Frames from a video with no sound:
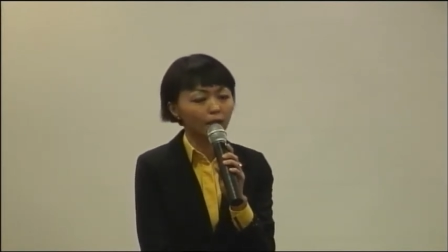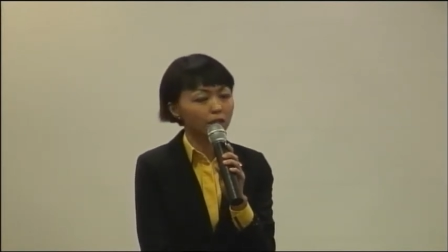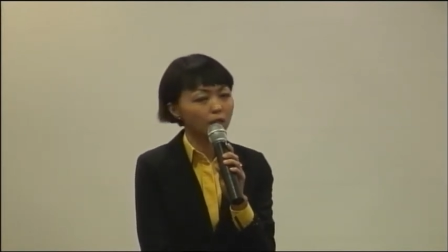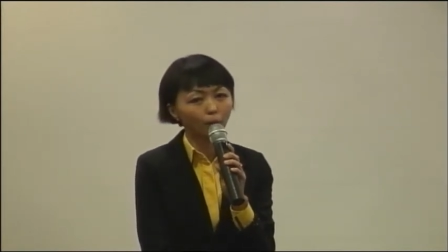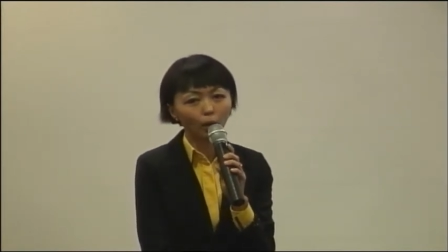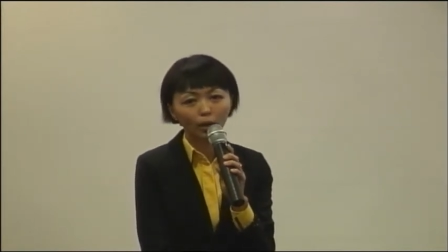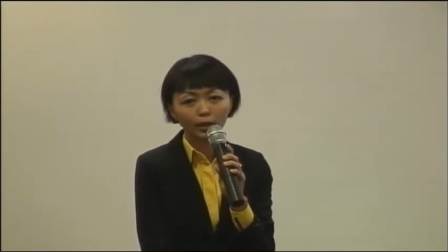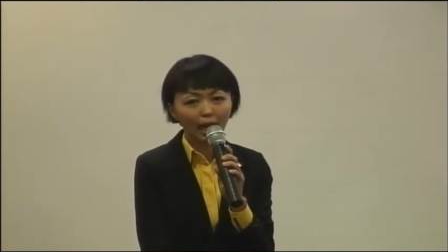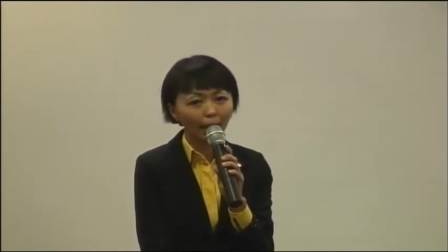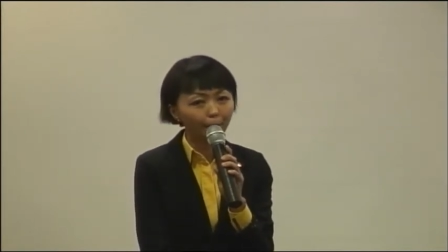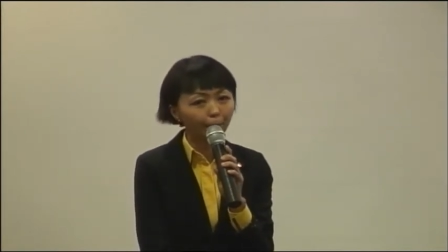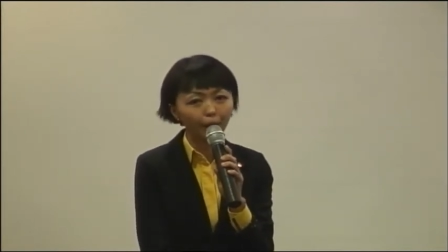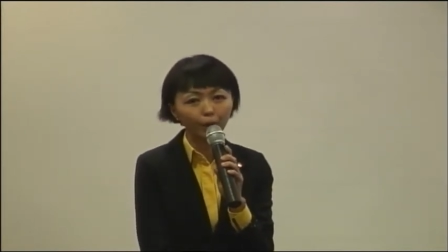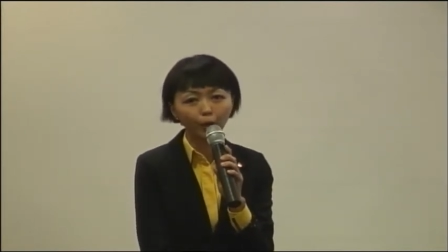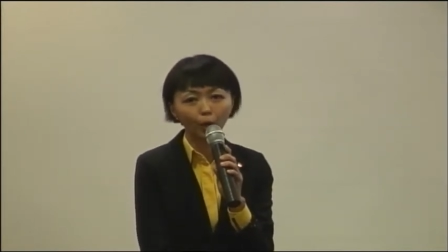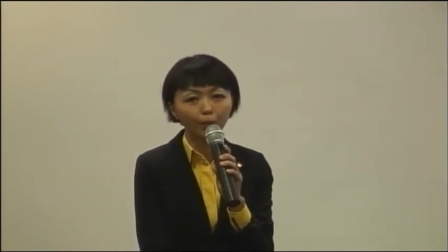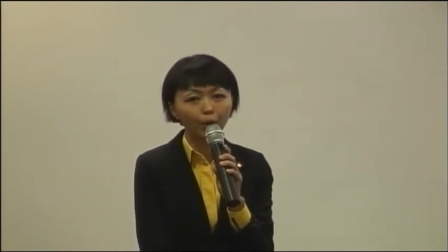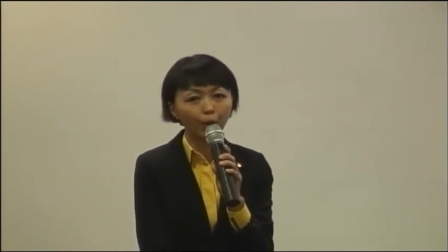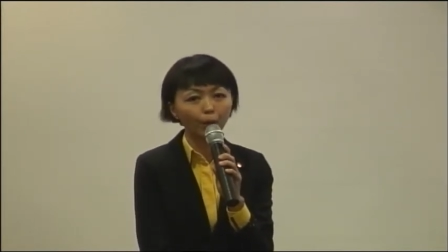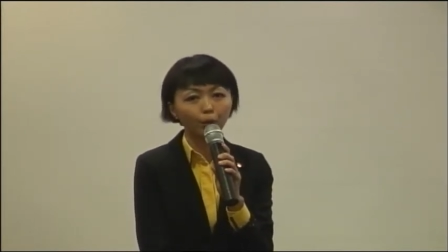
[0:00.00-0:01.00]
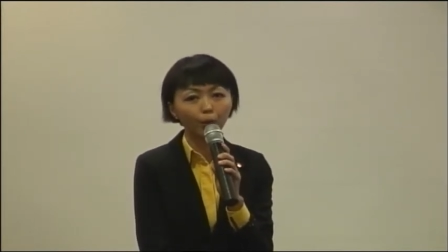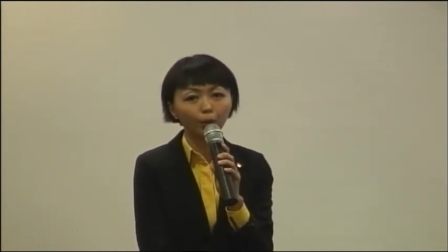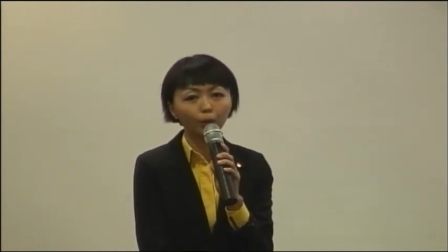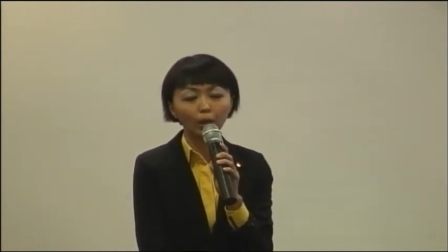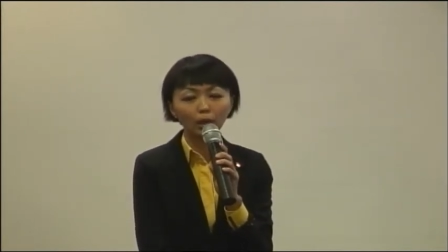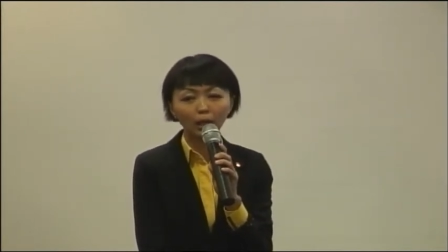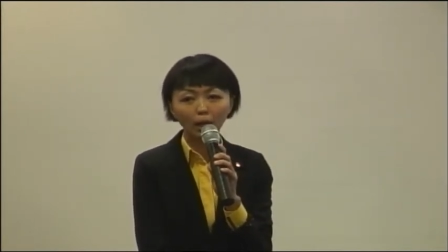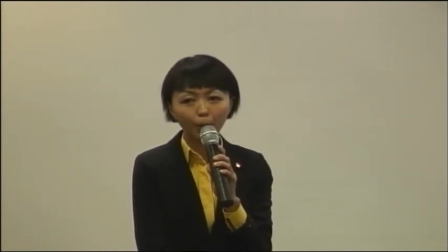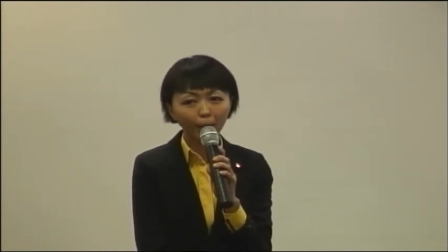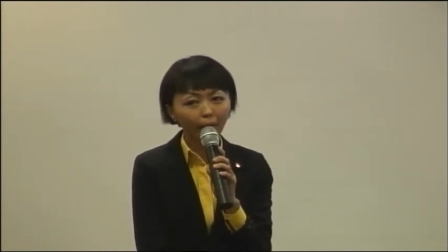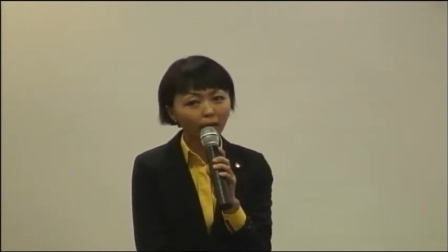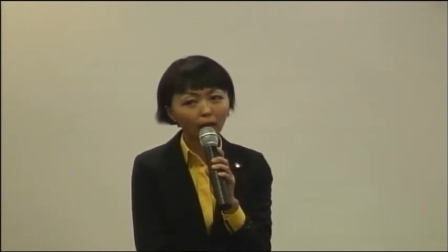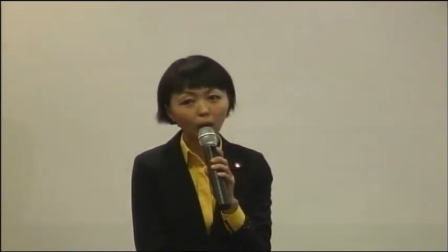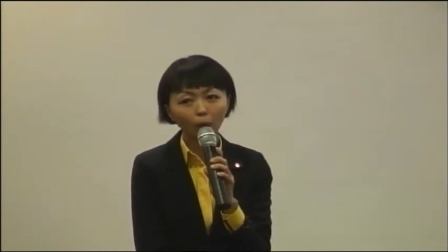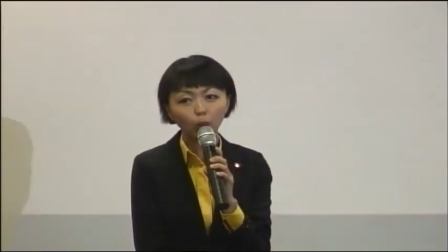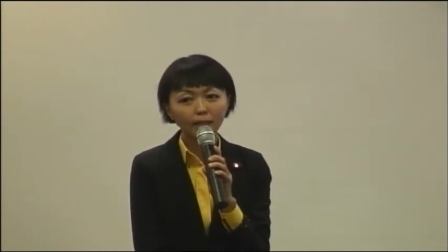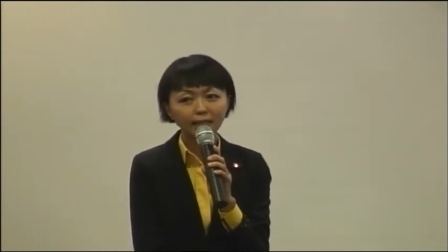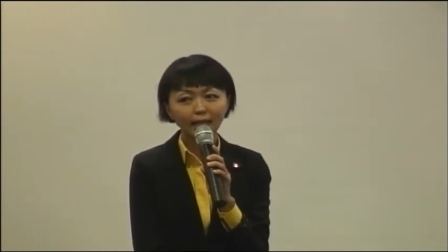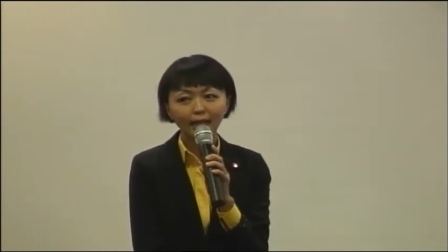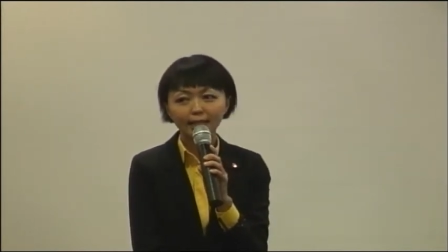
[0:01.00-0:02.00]
什么产品都没有用，你可不要跟
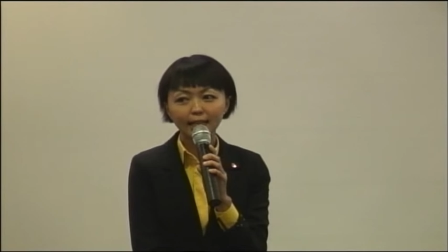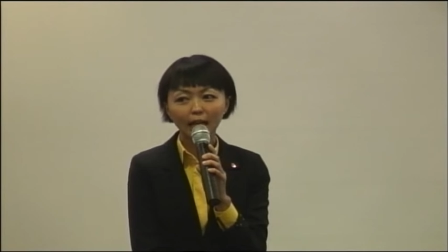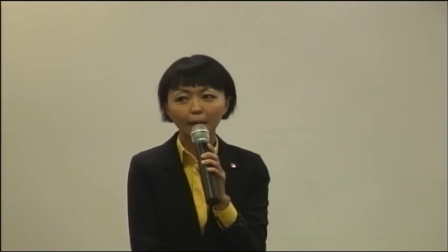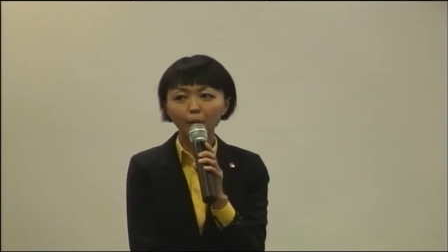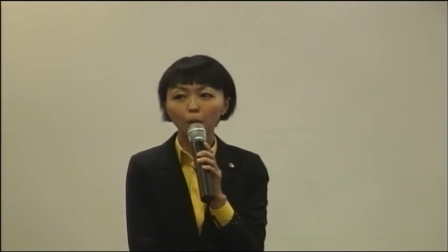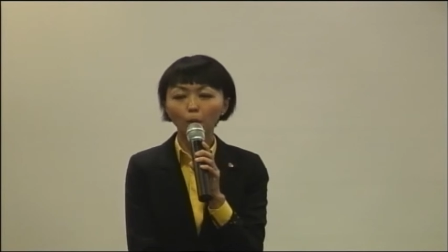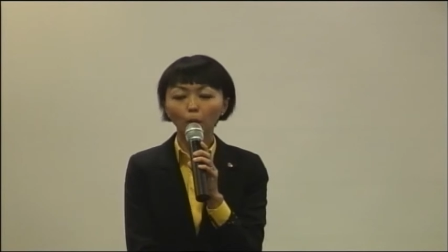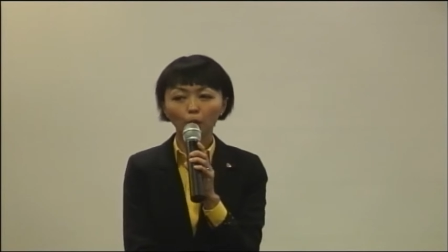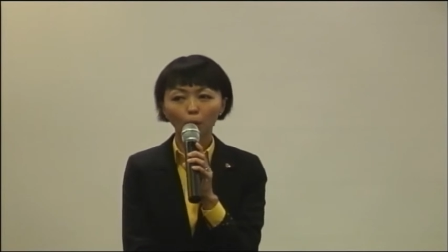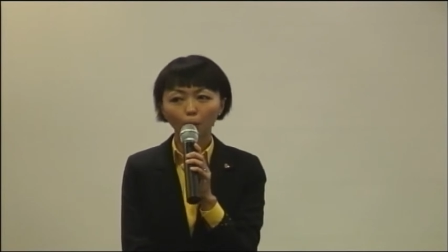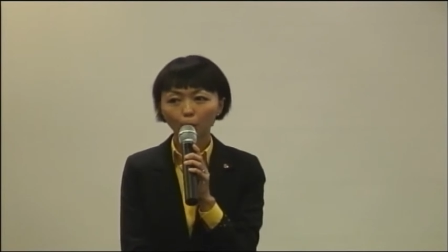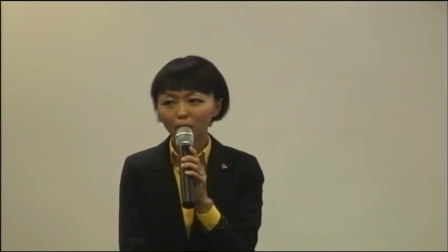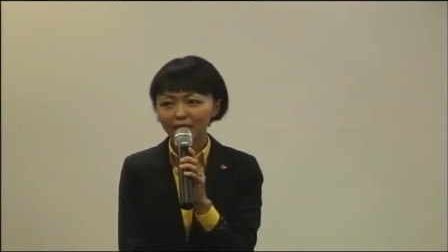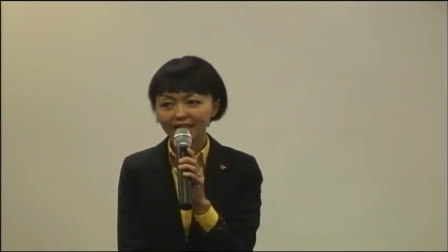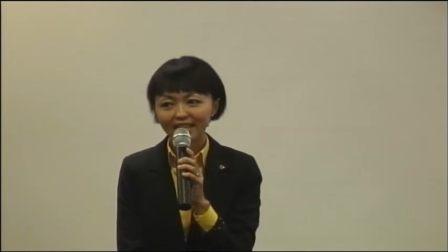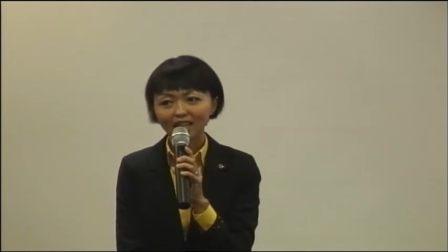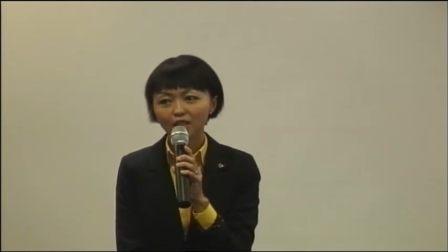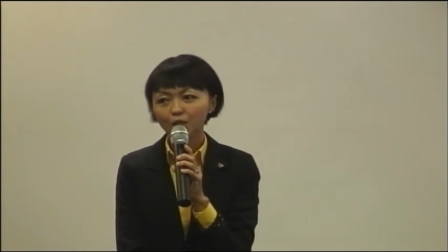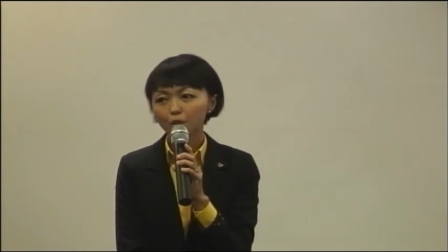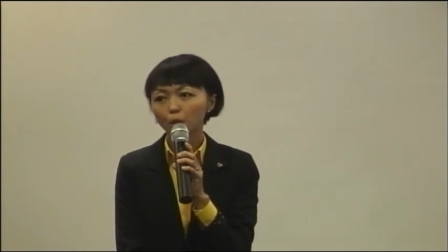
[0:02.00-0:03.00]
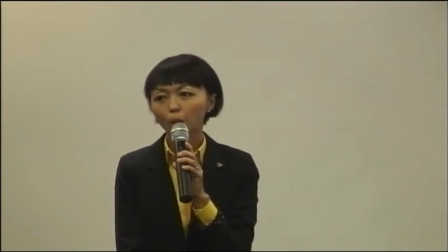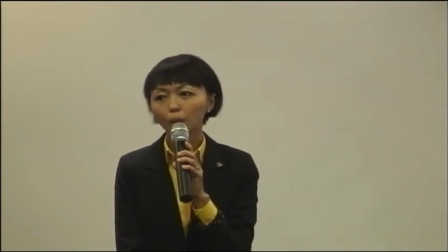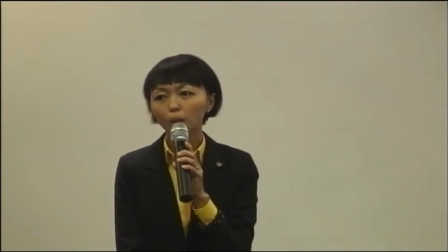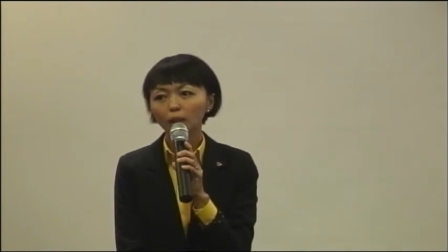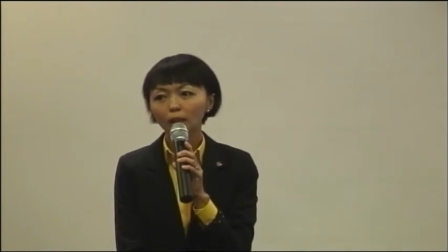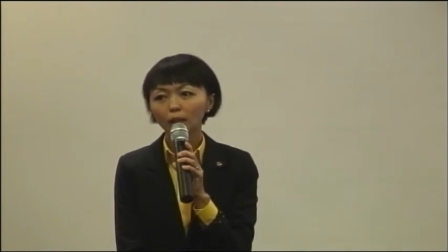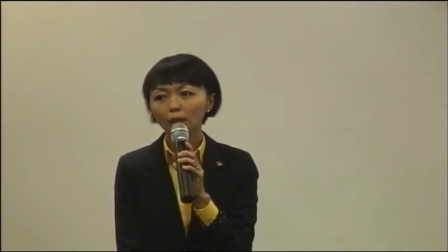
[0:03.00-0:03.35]
我抢产品，我都不接受的。